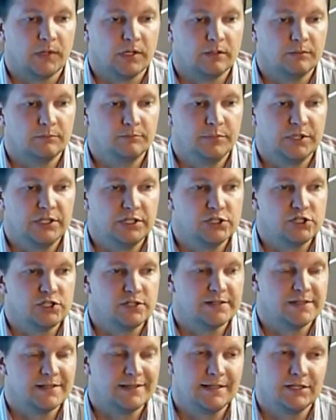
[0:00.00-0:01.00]
перечень
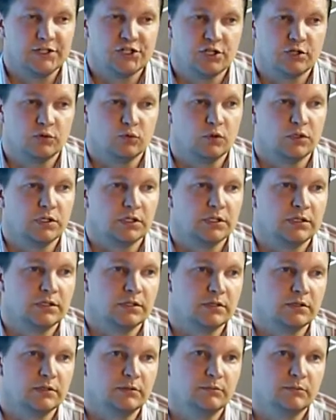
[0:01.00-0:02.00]
задач, которые,
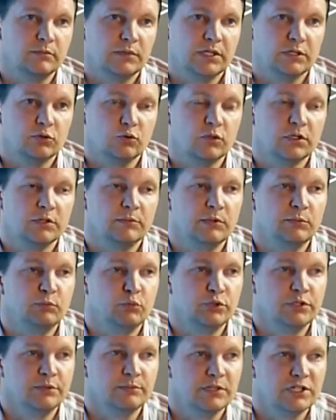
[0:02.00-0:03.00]
которые мы
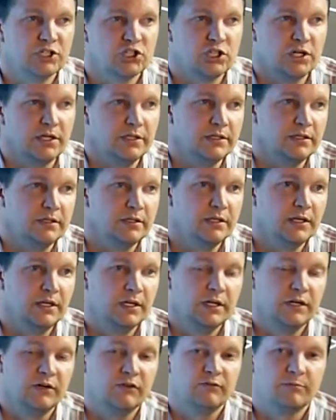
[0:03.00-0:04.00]
будем решать
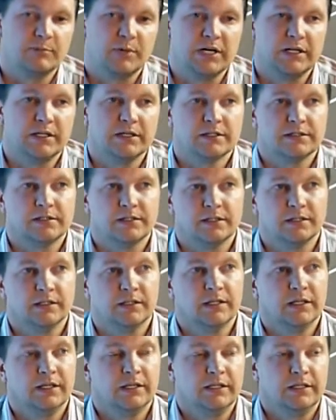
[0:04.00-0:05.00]
в проекте,
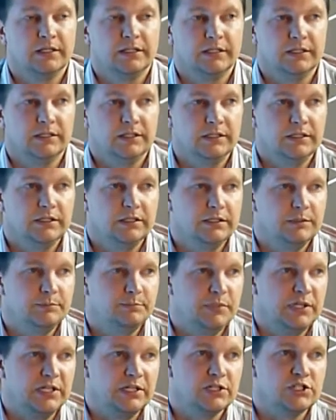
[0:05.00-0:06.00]
и
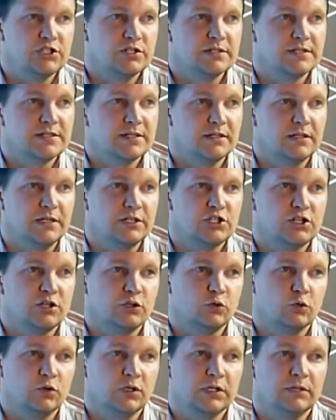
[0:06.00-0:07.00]
перечень задач,
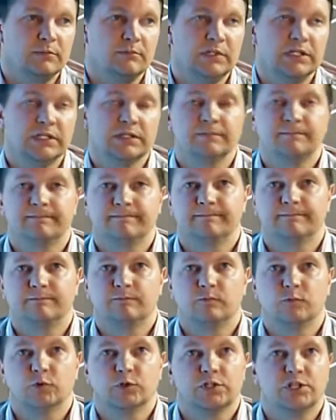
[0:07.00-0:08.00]
которые мы
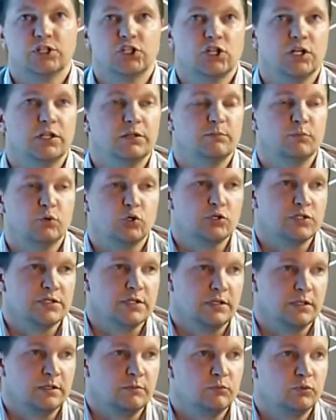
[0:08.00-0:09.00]
вот решать просто
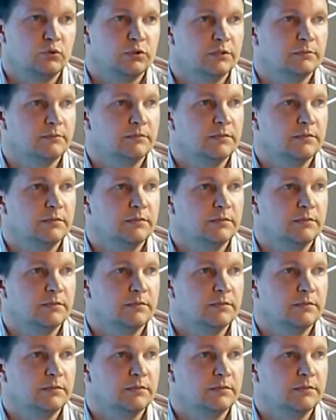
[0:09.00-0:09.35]
не будем.